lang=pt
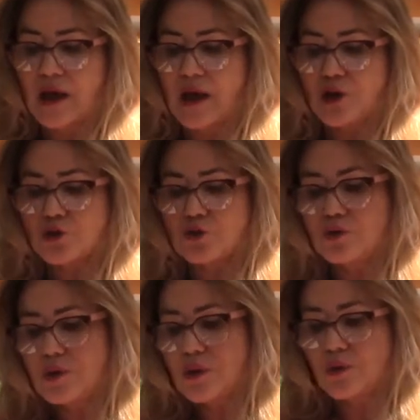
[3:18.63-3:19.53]

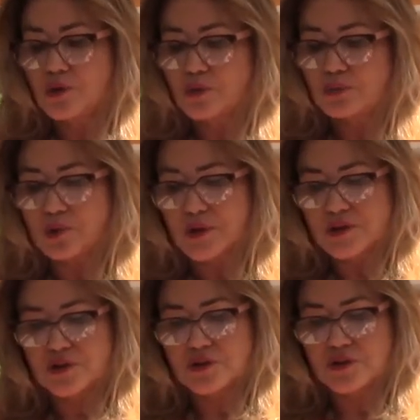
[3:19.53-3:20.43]
ajuda quanto
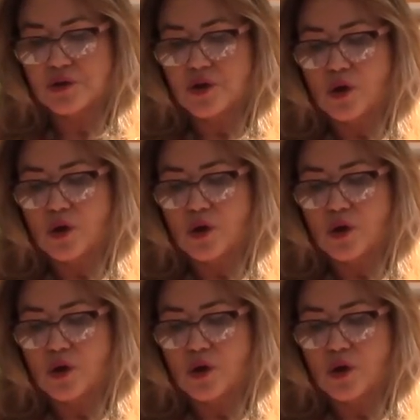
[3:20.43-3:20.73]
possas.